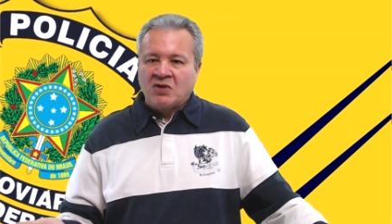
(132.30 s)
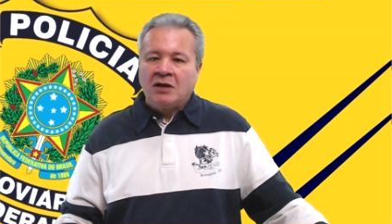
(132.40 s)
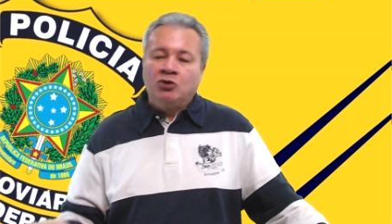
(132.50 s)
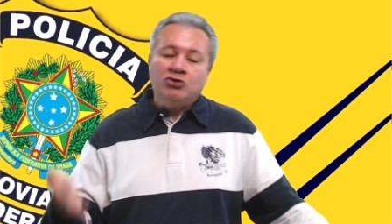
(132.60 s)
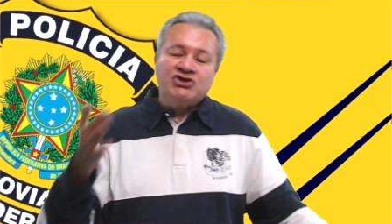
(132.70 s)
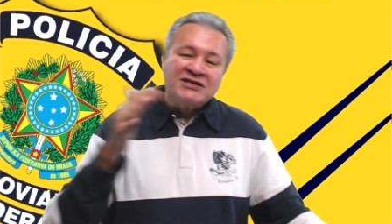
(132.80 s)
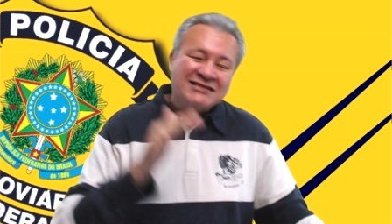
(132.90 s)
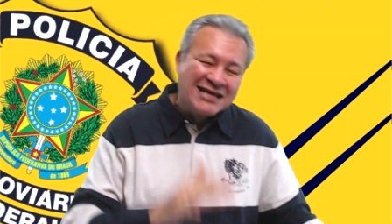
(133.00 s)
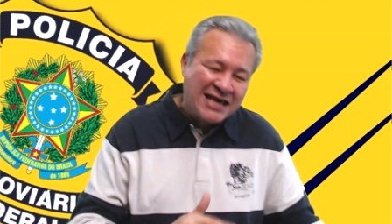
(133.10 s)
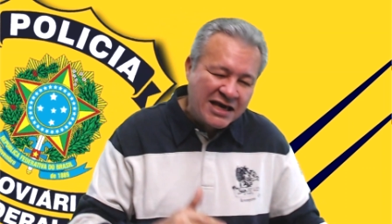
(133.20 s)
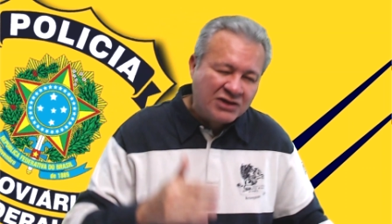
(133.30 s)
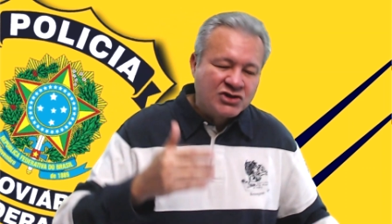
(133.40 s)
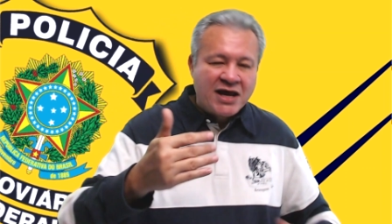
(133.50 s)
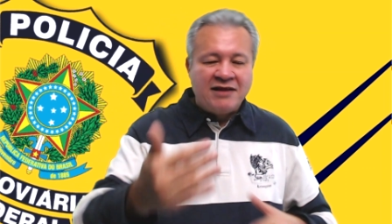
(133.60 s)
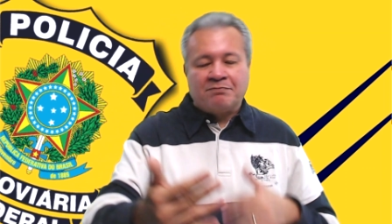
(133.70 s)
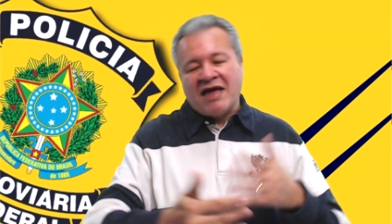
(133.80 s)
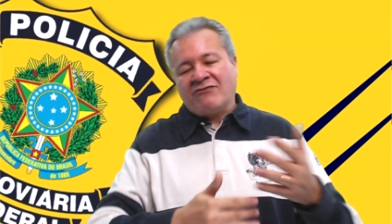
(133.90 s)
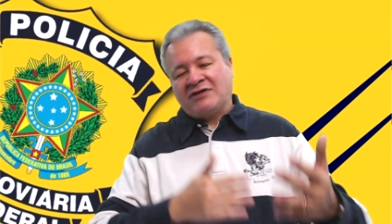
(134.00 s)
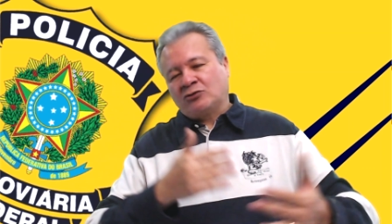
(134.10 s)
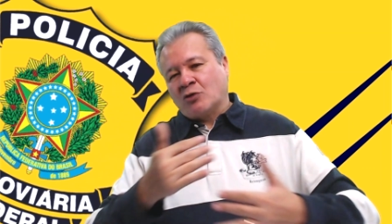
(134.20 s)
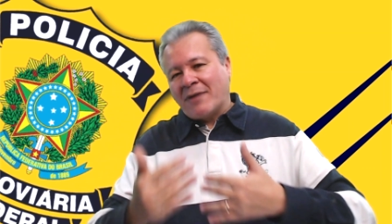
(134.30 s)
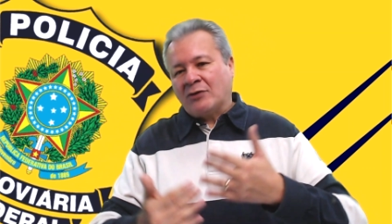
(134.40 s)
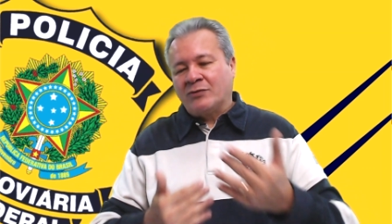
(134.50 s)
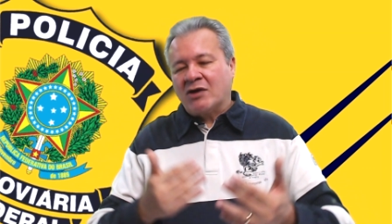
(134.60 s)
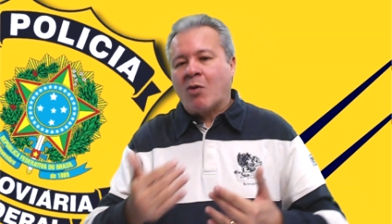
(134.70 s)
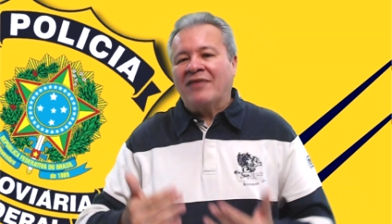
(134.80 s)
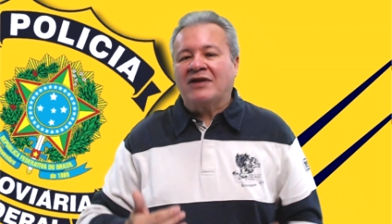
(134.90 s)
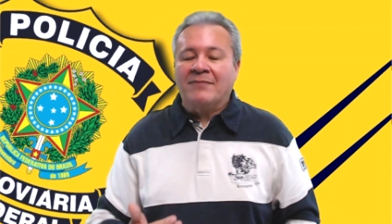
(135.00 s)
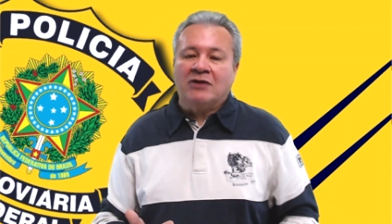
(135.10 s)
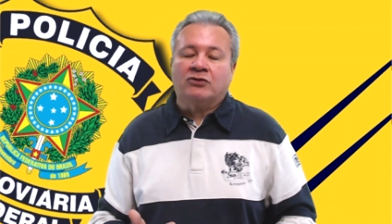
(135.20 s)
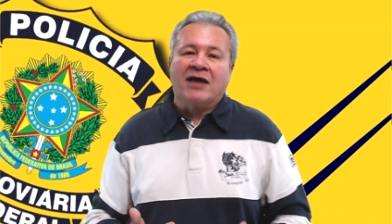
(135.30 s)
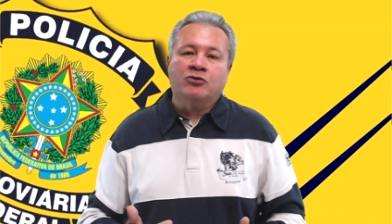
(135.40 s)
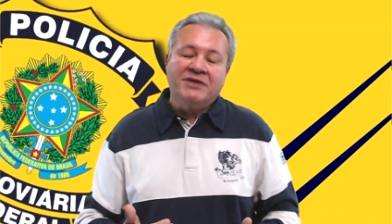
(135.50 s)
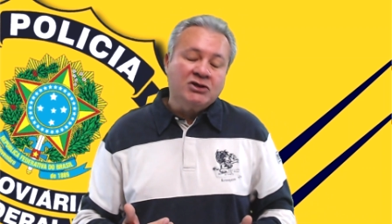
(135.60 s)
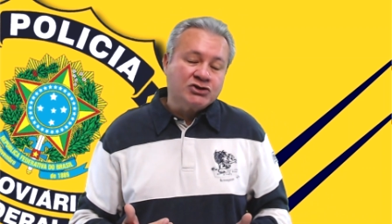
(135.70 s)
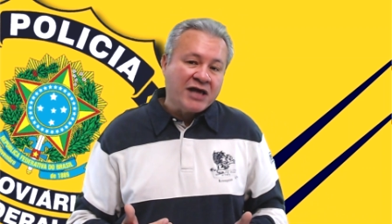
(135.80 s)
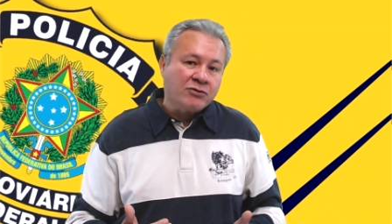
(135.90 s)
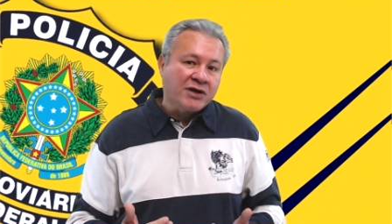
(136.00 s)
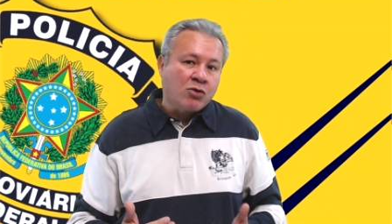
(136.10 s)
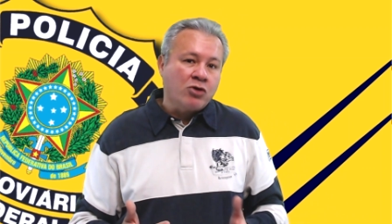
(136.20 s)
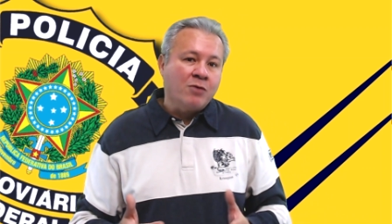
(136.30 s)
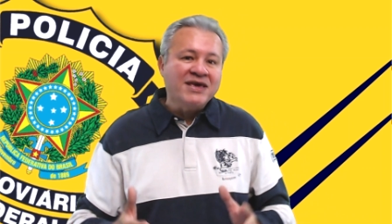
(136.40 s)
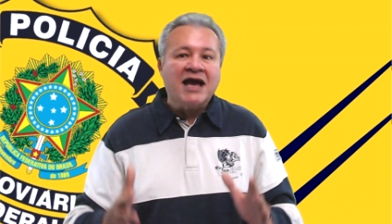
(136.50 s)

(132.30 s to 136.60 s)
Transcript: No dia seguinte, ele deve ter tomado um enquadramento lá do Ministério da Economia,